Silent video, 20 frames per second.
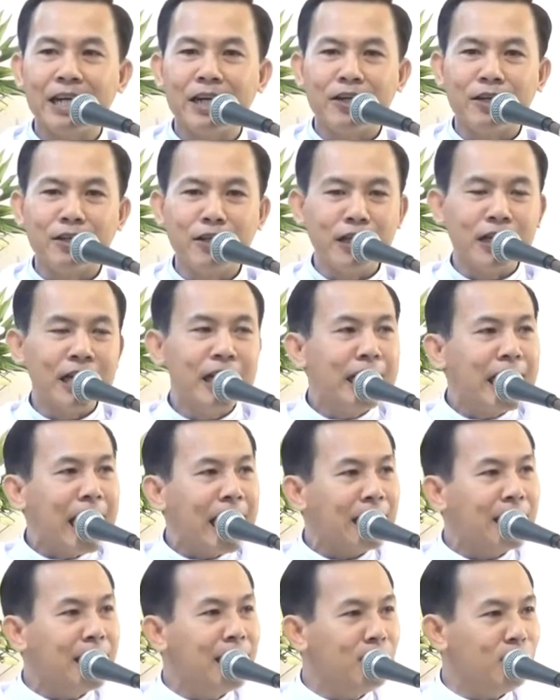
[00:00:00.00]
Nhưng khi nghe
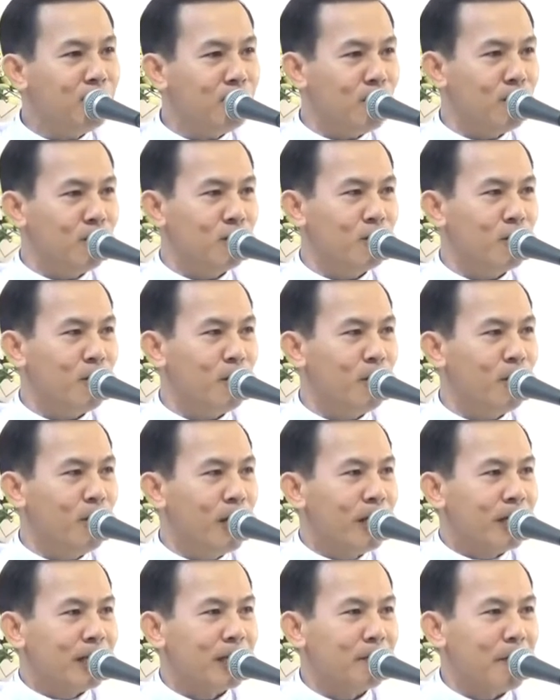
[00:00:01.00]
tin Chúa Giêsu
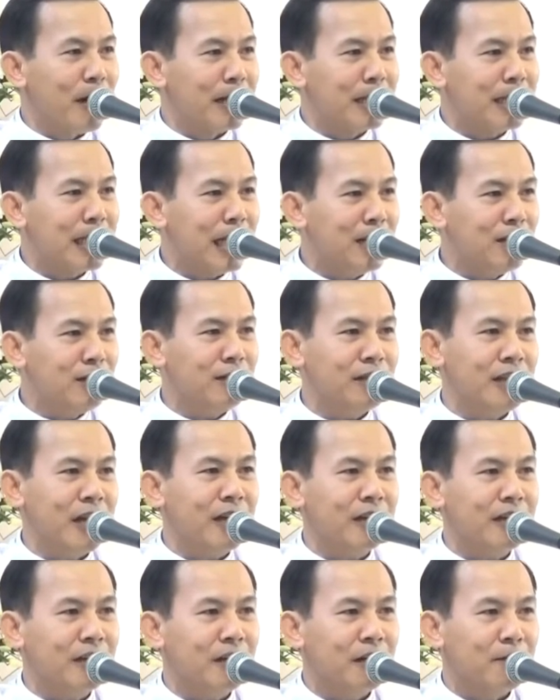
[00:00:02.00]
thì bà nhanh
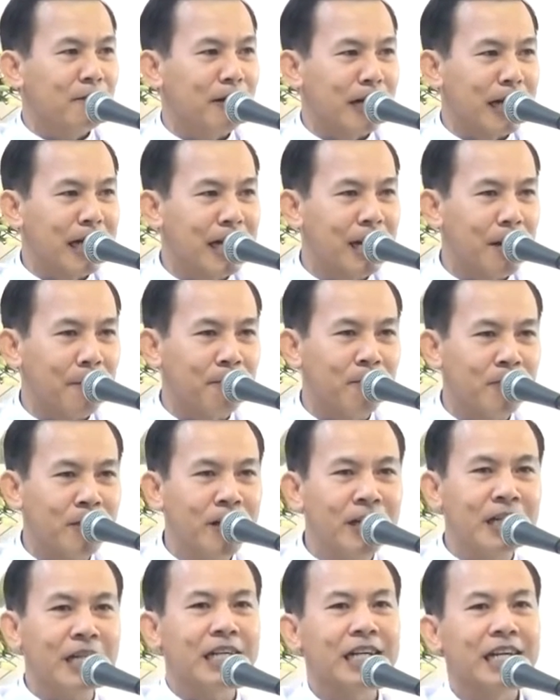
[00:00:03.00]
chân và ngay lập
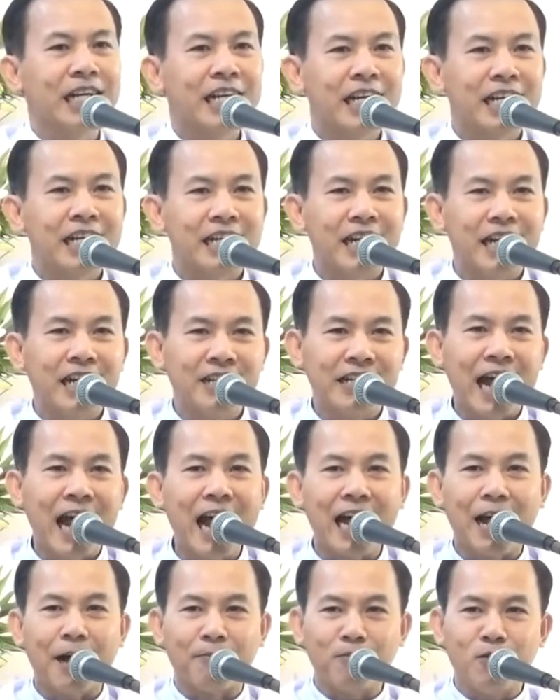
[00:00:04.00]
tức để ra
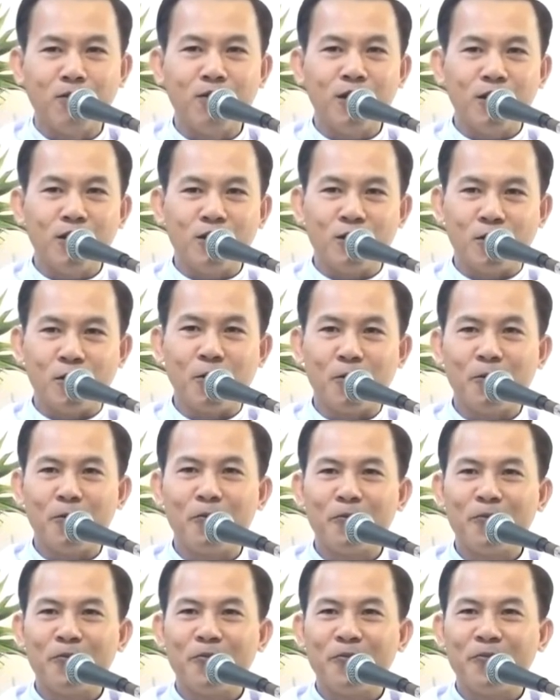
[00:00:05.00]
gặp Chúa Giêsu.
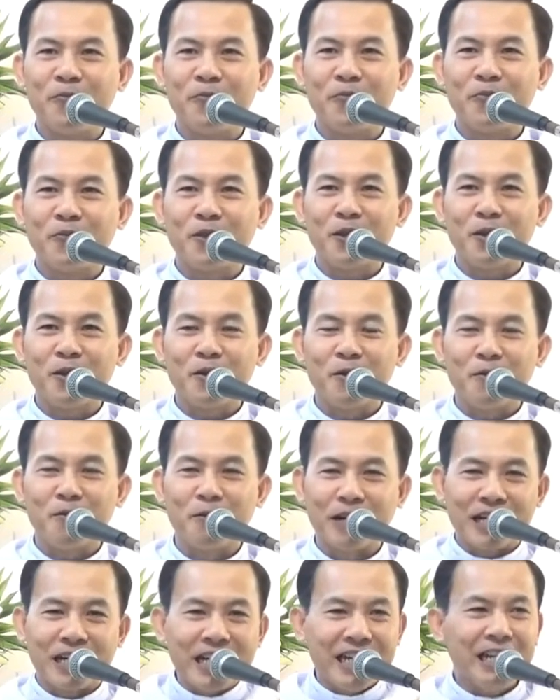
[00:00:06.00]

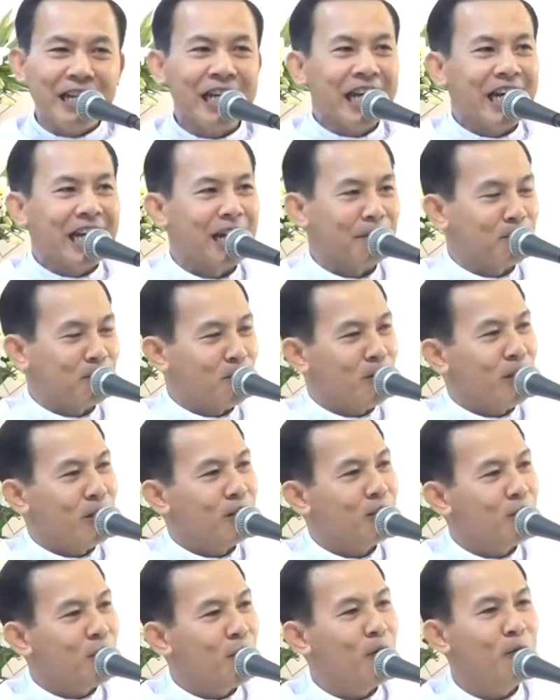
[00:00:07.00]
Và khi gặp Chúa
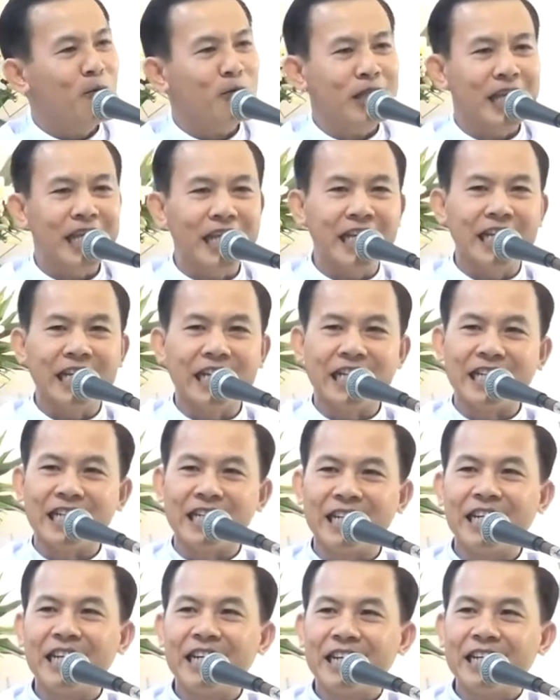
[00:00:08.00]
Giêsu thì
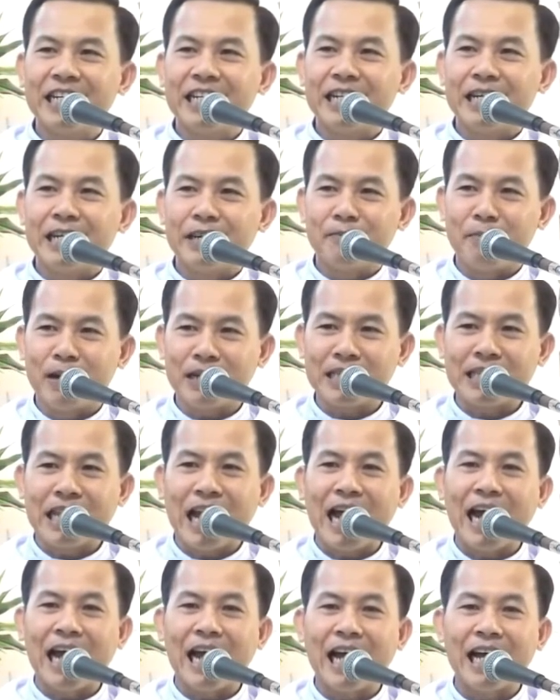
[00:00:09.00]

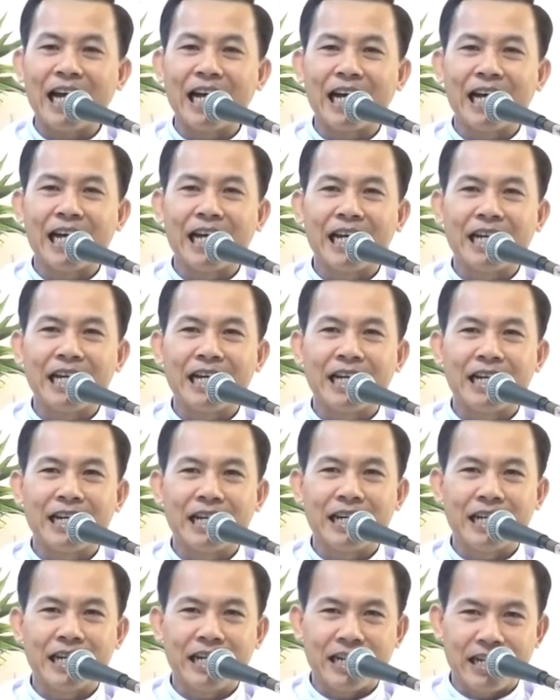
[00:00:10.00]
Martha
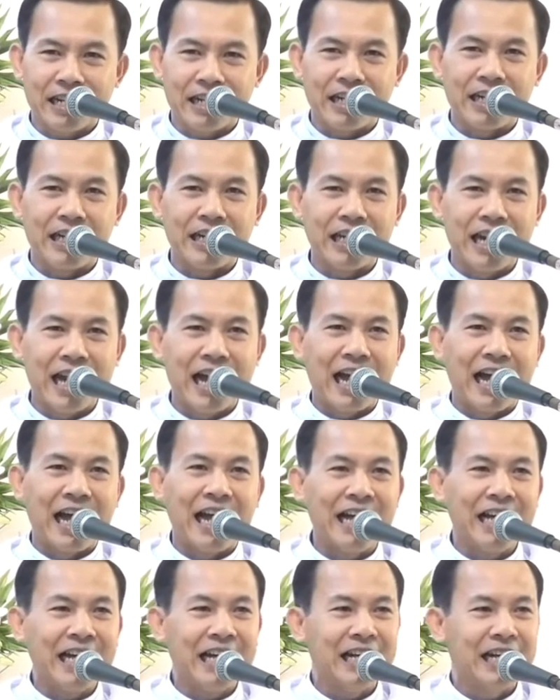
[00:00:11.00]

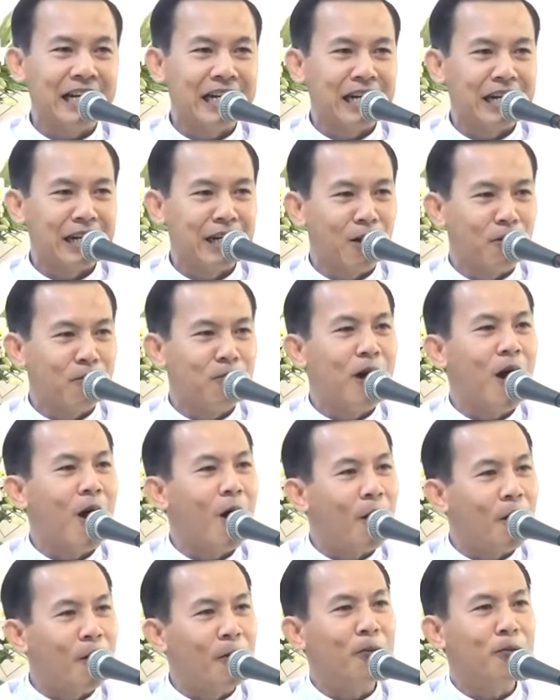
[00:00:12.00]
đã nồng
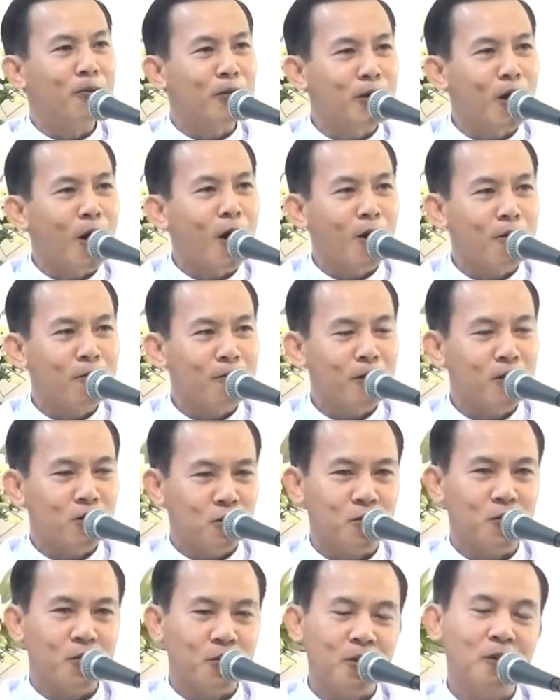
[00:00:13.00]
hậu nói với
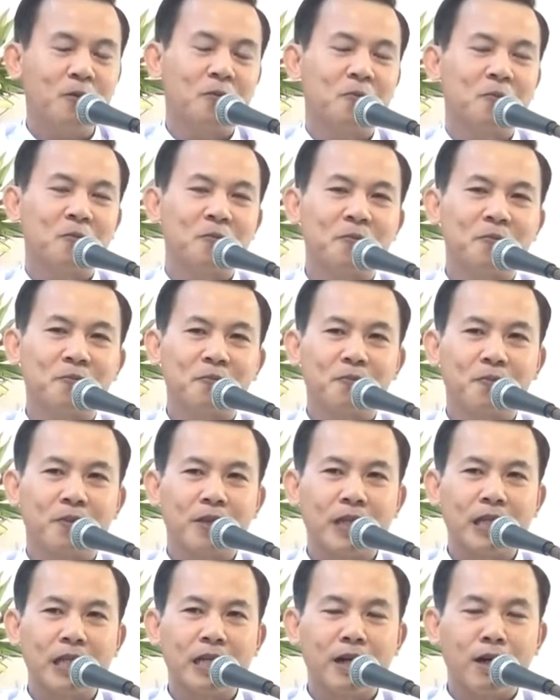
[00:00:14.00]
Chúa:
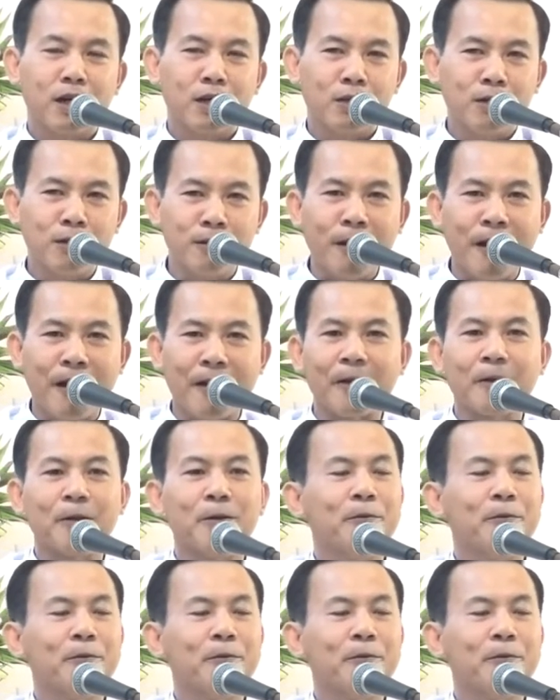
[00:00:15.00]
"Thưa Thầy,